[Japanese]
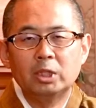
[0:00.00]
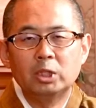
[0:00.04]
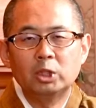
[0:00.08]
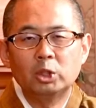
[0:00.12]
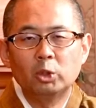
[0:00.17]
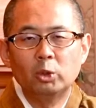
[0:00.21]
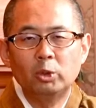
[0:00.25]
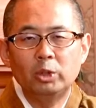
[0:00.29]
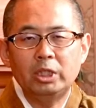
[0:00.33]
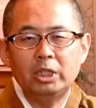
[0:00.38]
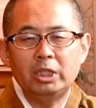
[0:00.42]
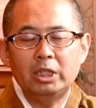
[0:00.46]

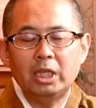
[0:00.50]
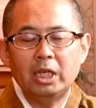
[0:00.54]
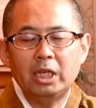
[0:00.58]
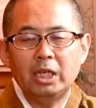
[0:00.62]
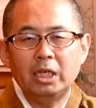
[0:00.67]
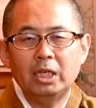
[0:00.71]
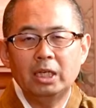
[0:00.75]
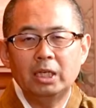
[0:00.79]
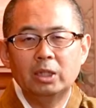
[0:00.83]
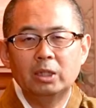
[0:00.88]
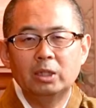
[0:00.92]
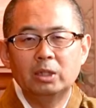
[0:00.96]
そういっ
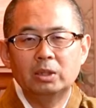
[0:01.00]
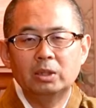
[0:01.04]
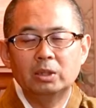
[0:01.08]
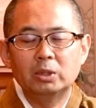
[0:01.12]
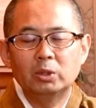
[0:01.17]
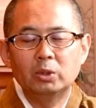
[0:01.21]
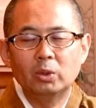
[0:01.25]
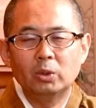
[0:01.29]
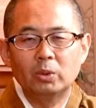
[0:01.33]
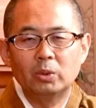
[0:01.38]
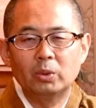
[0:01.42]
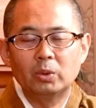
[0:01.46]
た
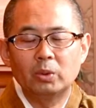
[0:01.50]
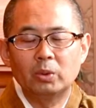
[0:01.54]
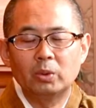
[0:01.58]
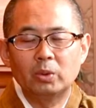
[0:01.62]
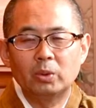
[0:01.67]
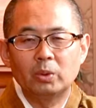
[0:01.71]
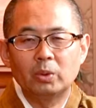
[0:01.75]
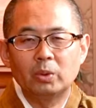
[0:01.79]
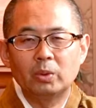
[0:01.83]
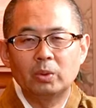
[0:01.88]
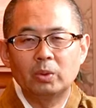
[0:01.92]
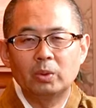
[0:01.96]
象
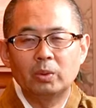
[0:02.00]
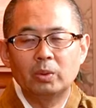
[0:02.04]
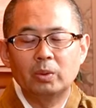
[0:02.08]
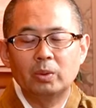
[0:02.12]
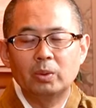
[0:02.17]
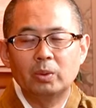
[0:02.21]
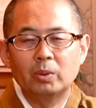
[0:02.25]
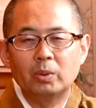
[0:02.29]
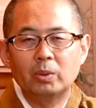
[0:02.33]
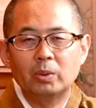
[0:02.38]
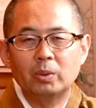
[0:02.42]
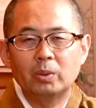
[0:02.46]
の
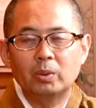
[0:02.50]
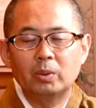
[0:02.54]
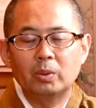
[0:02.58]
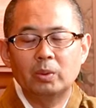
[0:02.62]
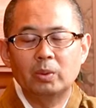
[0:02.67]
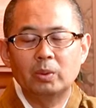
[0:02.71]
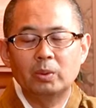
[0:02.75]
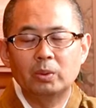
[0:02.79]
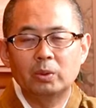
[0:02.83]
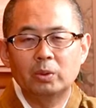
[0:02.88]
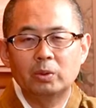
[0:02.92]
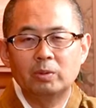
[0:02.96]

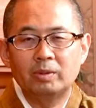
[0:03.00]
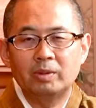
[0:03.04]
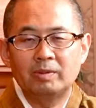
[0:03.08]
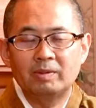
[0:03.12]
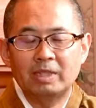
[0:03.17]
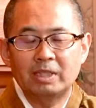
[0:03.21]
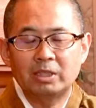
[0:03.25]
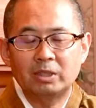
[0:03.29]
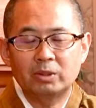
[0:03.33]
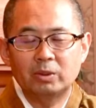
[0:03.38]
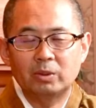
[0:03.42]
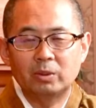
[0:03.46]
行動を見
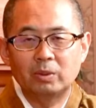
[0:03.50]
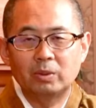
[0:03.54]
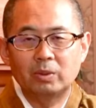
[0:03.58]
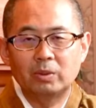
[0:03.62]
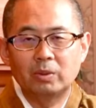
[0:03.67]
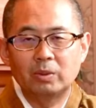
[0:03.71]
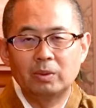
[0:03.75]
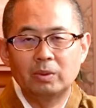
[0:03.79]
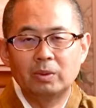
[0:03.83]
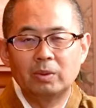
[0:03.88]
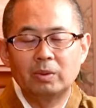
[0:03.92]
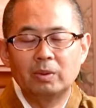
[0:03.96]
ますと
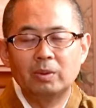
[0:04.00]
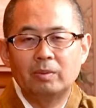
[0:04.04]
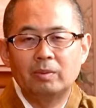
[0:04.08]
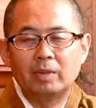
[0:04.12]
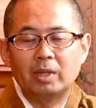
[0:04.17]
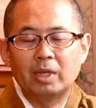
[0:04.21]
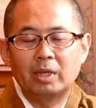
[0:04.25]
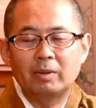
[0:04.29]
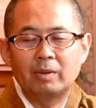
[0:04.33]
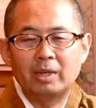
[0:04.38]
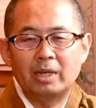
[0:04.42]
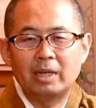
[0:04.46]

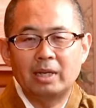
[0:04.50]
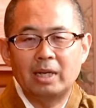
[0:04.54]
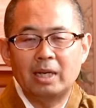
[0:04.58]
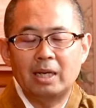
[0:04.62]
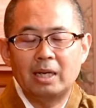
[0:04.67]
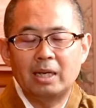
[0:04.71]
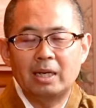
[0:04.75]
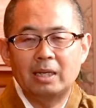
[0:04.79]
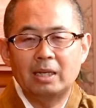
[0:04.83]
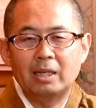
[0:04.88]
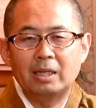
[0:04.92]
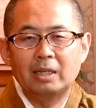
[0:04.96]
我々
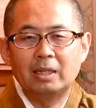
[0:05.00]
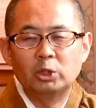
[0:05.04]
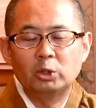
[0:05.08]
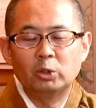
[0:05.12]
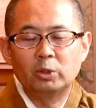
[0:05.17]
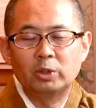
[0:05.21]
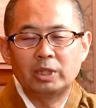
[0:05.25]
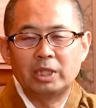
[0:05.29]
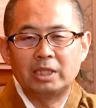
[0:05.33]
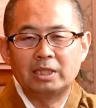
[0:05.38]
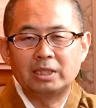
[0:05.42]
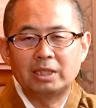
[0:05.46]
が
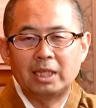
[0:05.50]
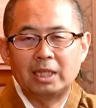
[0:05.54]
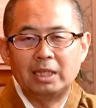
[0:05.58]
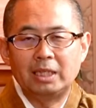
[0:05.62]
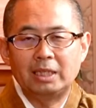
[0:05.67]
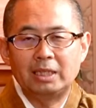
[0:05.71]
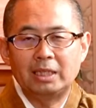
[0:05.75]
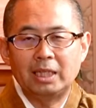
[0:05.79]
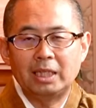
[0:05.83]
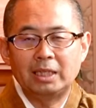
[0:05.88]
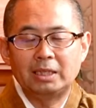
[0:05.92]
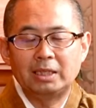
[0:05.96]
聖殿さん
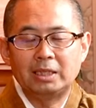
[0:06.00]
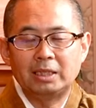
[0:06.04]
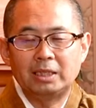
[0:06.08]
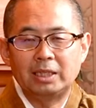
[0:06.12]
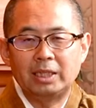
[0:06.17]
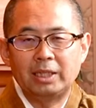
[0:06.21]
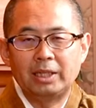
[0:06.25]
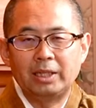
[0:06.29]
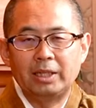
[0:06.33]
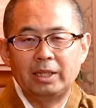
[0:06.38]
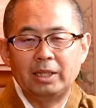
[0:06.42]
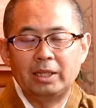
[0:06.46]
に対し
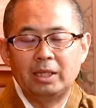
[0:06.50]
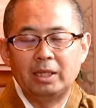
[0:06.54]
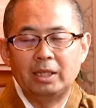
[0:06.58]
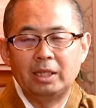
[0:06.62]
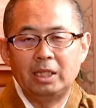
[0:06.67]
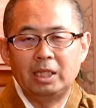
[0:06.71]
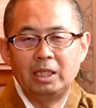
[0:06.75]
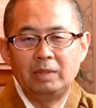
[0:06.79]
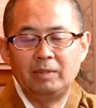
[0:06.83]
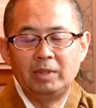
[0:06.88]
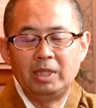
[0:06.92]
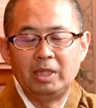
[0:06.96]
て
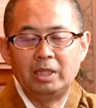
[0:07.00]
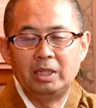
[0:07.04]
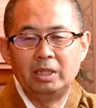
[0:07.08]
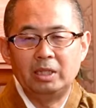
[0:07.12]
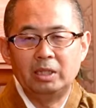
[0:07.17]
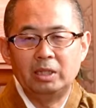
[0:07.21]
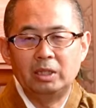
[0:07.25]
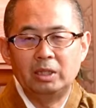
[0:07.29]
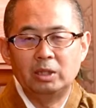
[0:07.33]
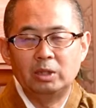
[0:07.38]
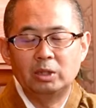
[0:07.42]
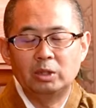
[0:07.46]
日々
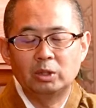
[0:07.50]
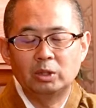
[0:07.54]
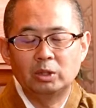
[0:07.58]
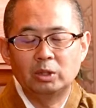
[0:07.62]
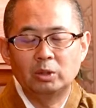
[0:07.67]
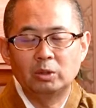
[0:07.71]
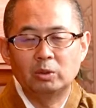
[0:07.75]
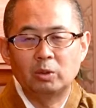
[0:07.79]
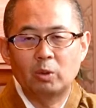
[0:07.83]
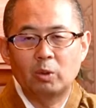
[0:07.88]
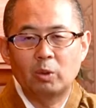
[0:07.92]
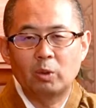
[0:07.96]
す
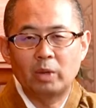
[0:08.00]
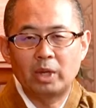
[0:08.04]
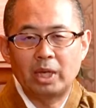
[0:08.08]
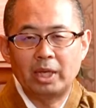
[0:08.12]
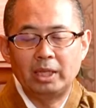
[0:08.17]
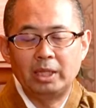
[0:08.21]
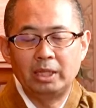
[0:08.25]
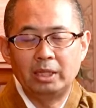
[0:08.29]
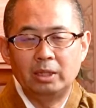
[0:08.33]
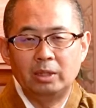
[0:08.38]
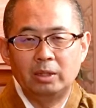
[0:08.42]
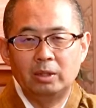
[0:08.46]
る行
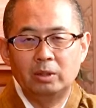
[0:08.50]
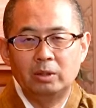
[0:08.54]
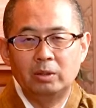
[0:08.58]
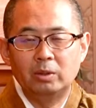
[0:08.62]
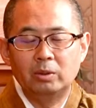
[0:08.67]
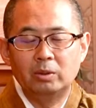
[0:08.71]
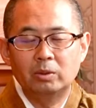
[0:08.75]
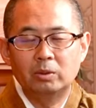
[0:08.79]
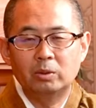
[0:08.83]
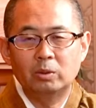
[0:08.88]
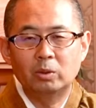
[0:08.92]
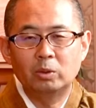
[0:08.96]
い
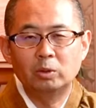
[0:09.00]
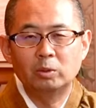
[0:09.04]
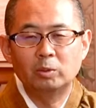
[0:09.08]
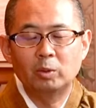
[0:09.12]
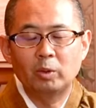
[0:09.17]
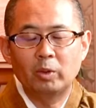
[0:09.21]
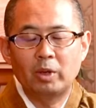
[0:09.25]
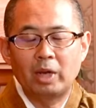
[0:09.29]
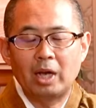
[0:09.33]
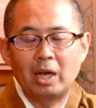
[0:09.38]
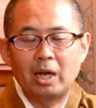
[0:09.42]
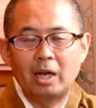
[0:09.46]
という
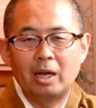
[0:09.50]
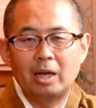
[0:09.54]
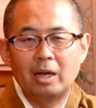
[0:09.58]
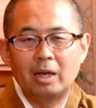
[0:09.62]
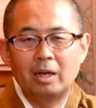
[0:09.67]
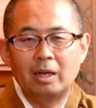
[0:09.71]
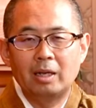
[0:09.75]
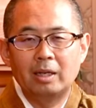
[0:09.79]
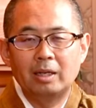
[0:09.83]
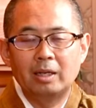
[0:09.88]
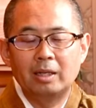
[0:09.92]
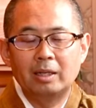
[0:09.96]
ものが
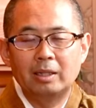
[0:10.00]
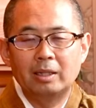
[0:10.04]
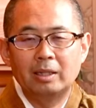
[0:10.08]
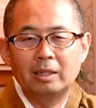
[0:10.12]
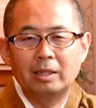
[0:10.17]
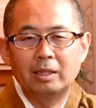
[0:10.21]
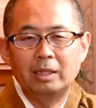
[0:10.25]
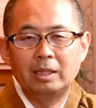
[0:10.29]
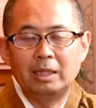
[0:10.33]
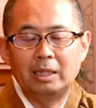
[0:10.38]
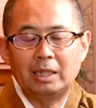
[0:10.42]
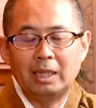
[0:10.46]

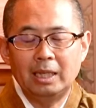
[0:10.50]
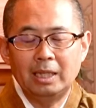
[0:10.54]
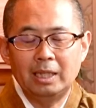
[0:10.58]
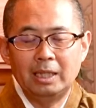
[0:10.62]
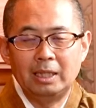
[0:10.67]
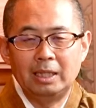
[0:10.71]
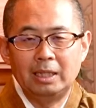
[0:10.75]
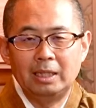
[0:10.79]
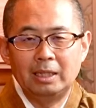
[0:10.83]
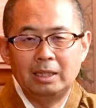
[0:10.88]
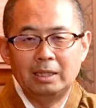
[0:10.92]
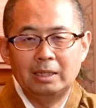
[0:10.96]
いか
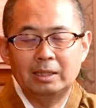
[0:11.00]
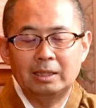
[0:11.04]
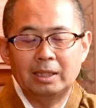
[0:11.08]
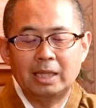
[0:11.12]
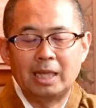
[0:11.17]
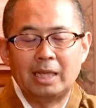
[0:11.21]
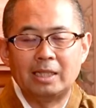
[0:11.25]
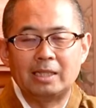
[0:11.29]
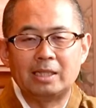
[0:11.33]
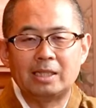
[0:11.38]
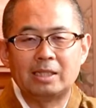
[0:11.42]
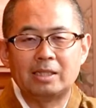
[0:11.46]
に
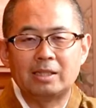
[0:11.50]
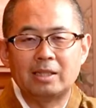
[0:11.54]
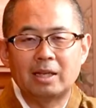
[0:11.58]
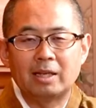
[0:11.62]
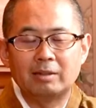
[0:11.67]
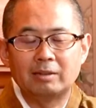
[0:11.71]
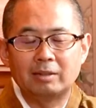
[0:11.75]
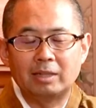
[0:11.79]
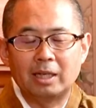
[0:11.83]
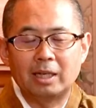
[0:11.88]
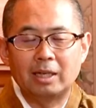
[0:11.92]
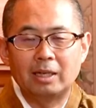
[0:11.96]
大切で
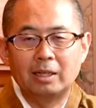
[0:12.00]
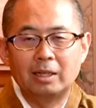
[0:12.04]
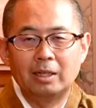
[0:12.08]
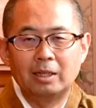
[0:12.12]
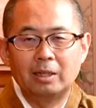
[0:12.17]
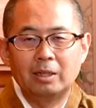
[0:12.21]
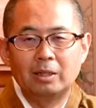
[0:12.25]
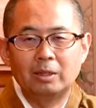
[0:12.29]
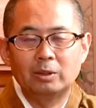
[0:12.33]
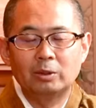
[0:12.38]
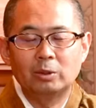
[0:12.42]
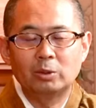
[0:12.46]
あるか
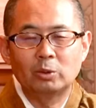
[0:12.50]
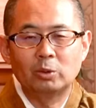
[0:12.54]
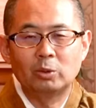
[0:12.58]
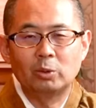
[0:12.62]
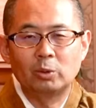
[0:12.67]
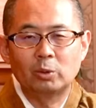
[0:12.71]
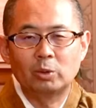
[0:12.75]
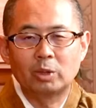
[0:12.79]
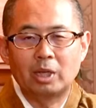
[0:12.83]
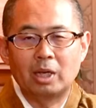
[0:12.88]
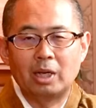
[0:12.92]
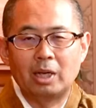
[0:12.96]
とい
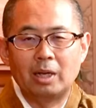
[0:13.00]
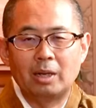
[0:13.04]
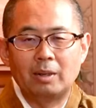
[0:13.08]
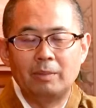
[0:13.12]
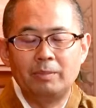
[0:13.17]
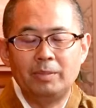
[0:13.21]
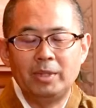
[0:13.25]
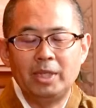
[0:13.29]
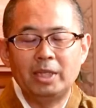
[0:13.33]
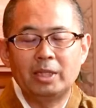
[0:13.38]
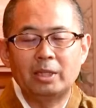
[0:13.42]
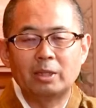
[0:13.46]
うことが
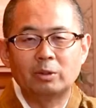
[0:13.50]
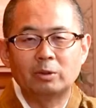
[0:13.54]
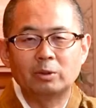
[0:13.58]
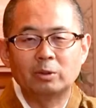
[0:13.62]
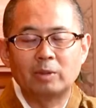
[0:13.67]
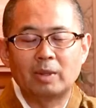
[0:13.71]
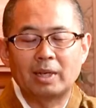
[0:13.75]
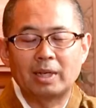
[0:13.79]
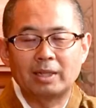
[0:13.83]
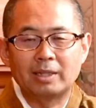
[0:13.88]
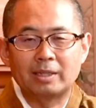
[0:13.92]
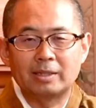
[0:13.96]
見えてく
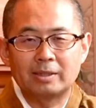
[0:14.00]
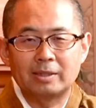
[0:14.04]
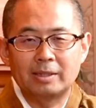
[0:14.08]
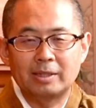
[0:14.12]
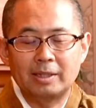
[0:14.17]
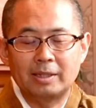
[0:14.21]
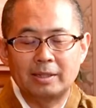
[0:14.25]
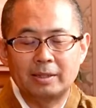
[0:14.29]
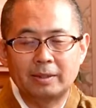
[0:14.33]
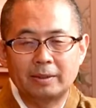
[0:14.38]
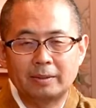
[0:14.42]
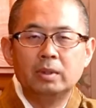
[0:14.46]
るわけです
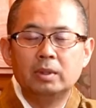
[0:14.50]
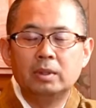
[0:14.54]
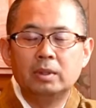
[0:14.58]
ね。